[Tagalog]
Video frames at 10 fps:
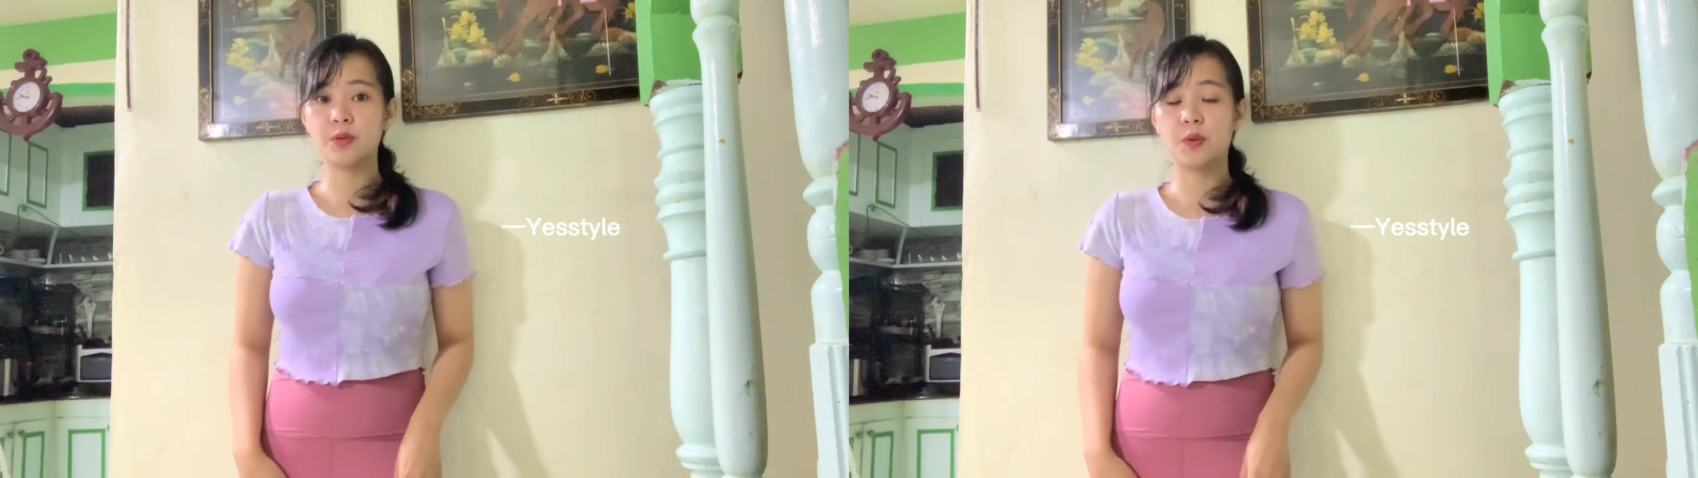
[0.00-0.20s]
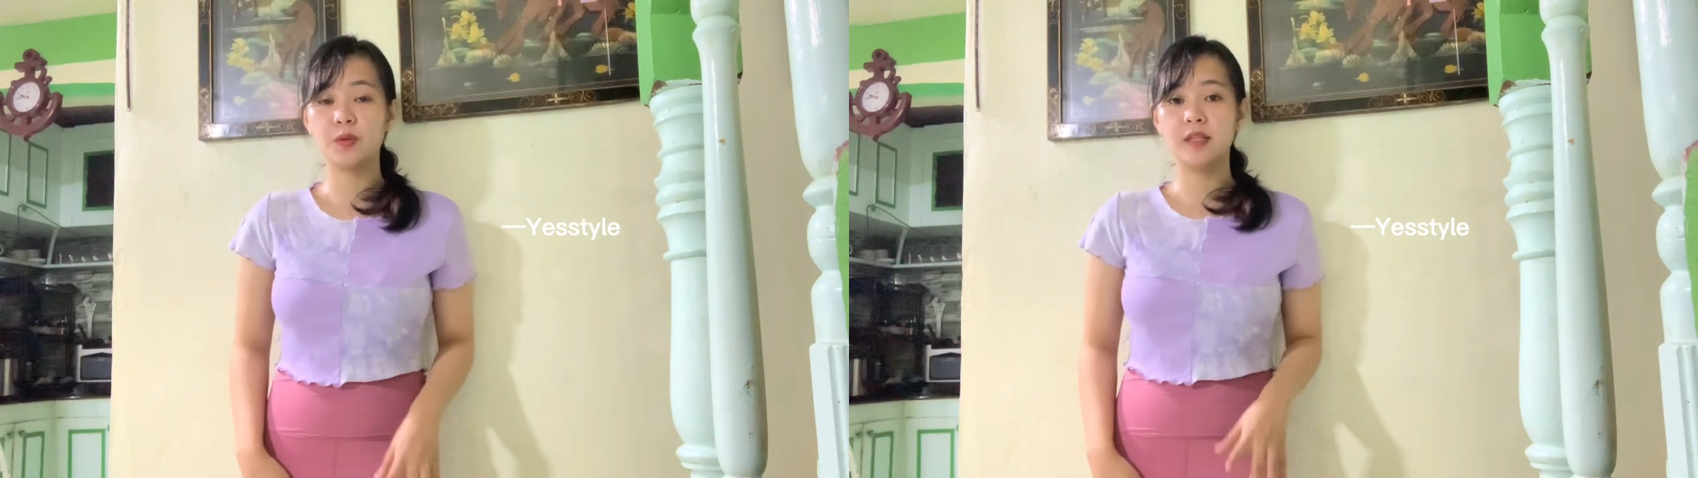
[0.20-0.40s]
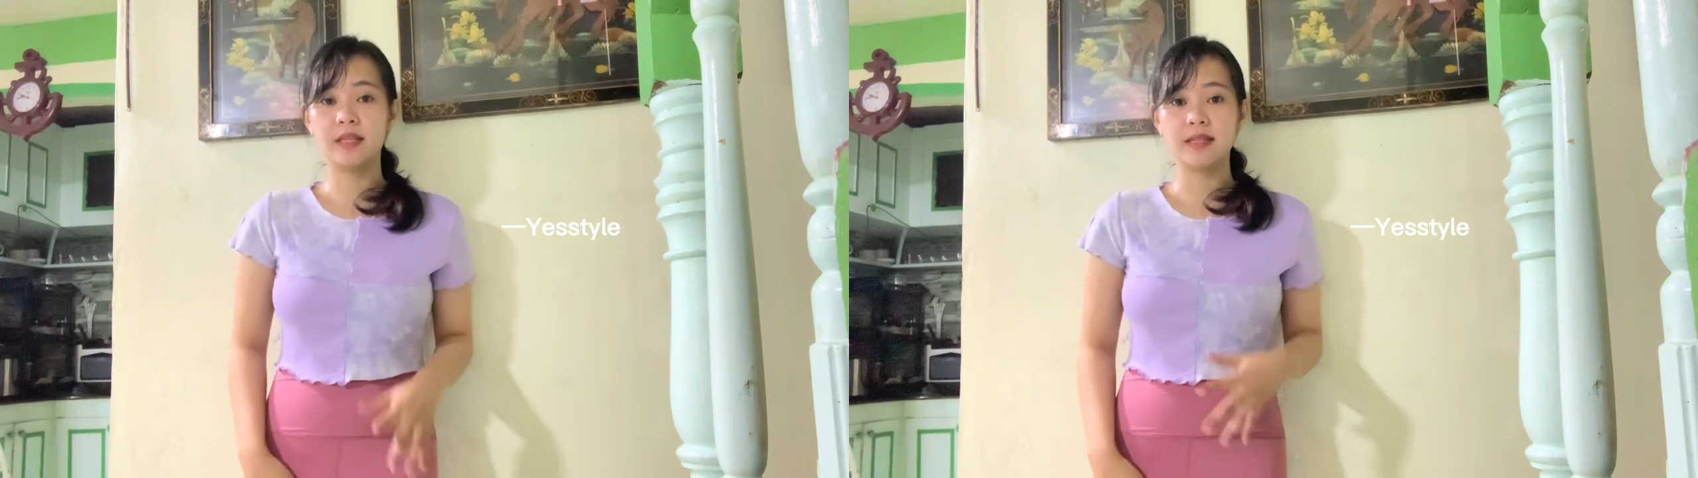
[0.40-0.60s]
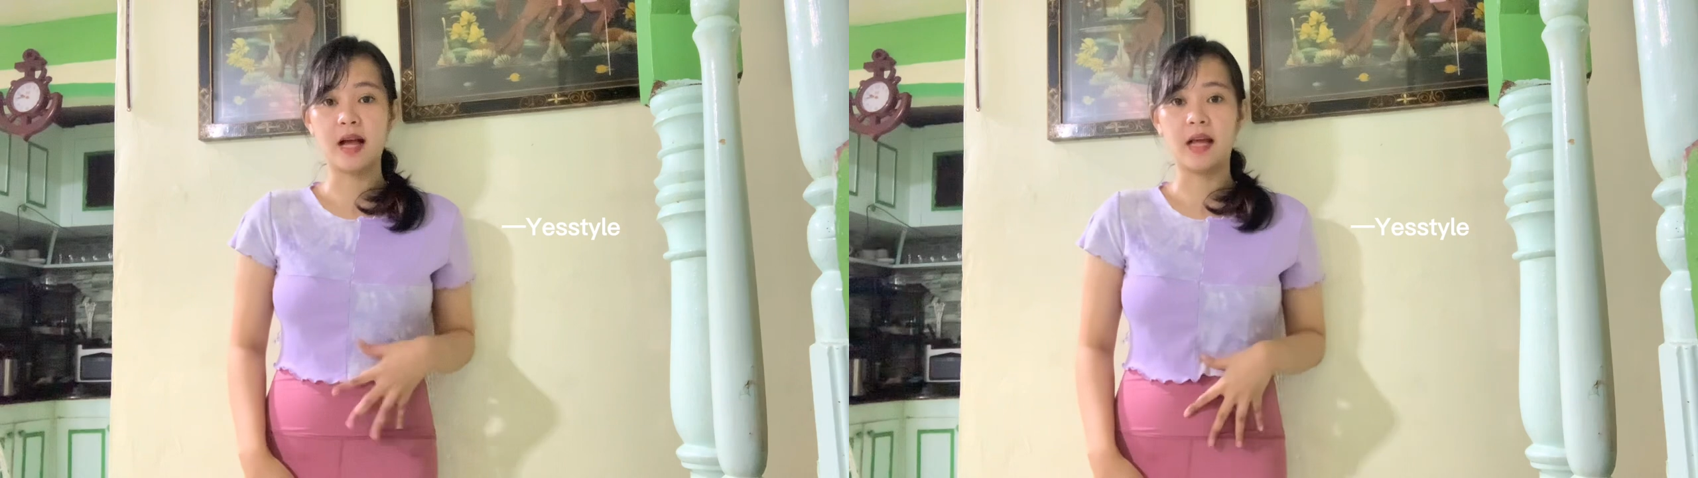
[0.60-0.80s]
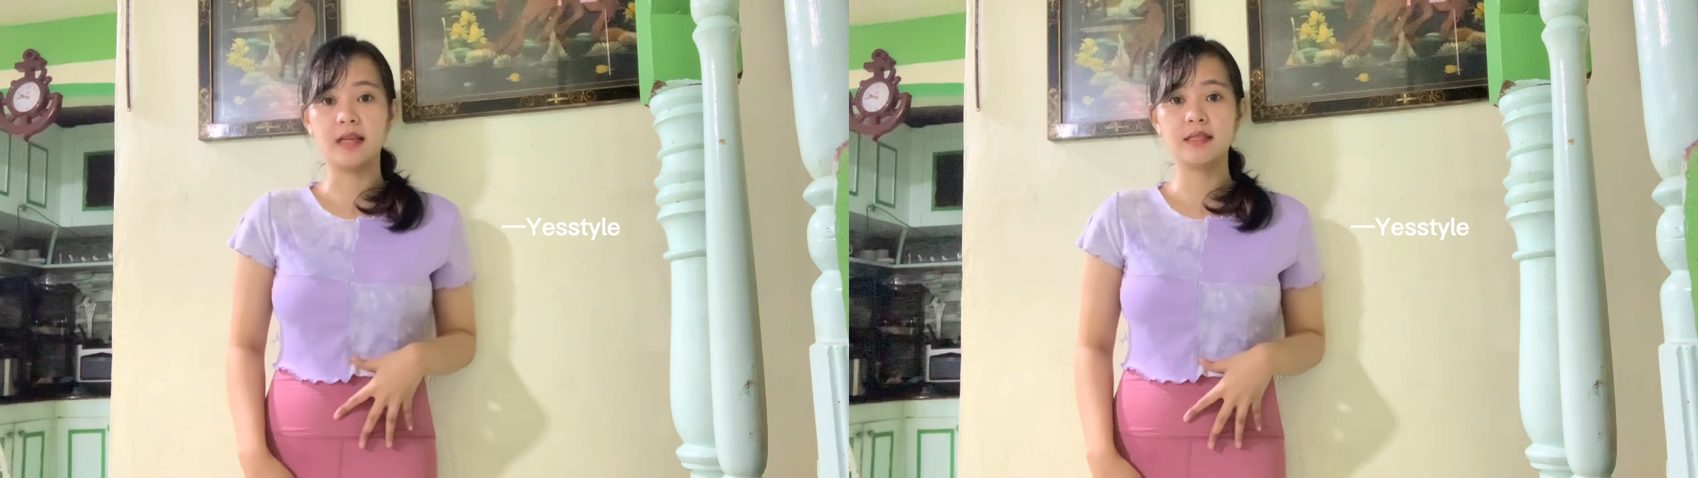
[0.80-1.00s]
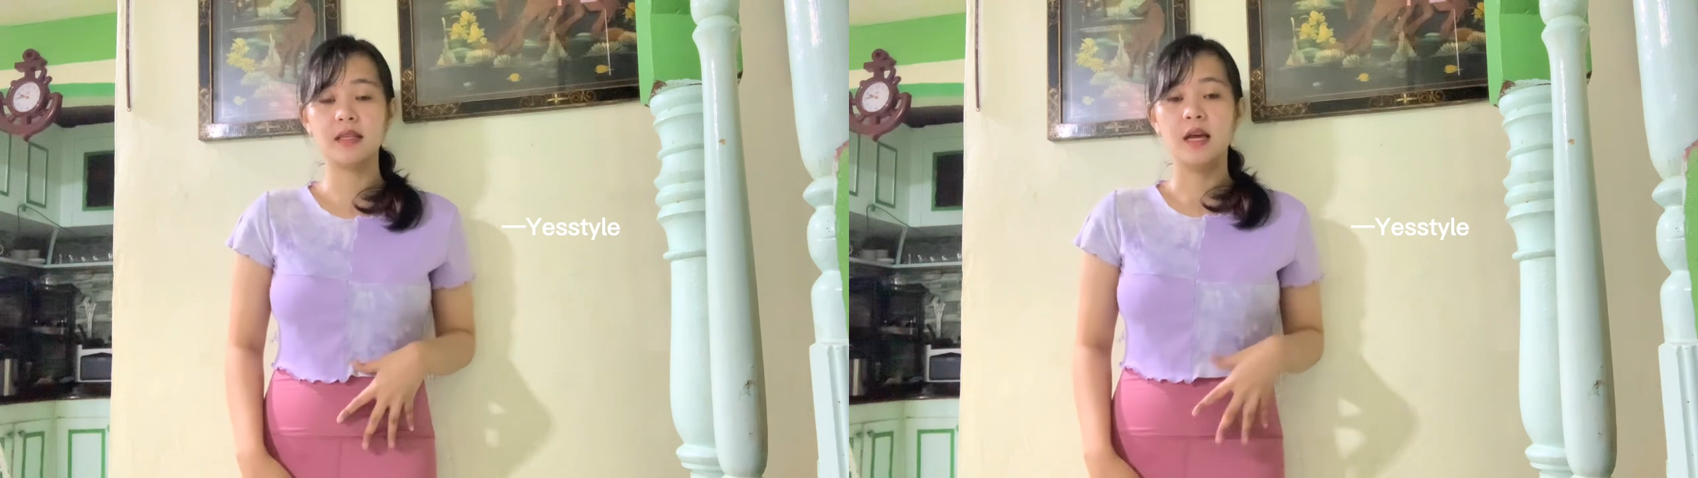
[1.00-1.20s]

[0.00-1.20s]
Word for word: code din, guys.